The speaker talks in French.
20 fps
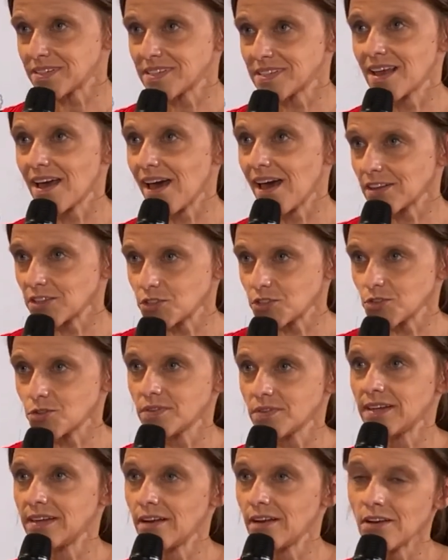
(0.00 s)
C'est
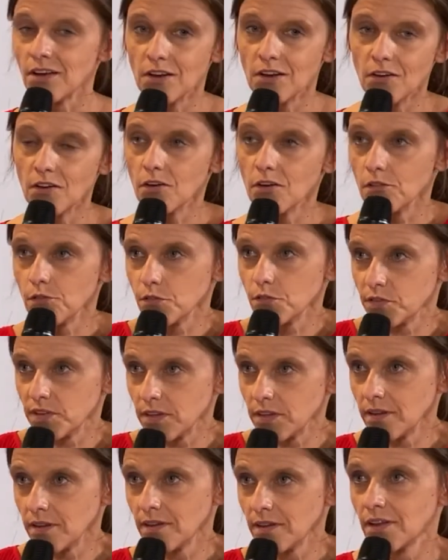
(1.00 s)
actionner
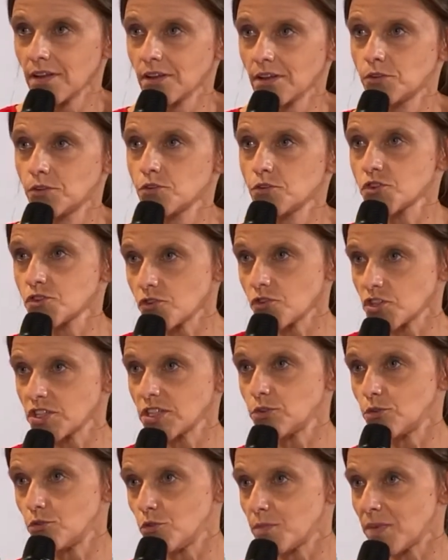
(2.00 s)
l'envie de
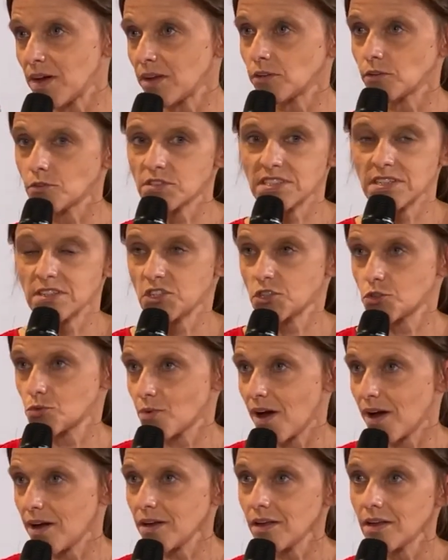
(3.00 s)
changer de l'humain dans ses
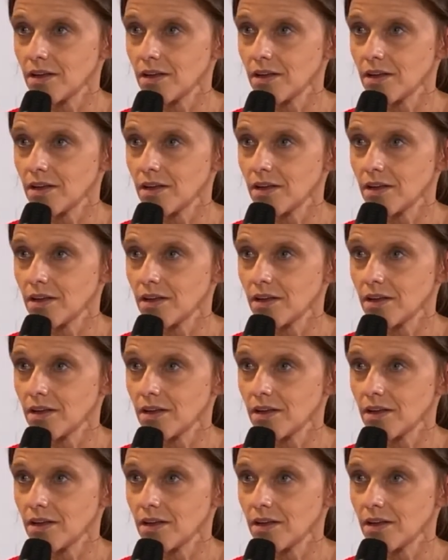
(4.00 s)
choix,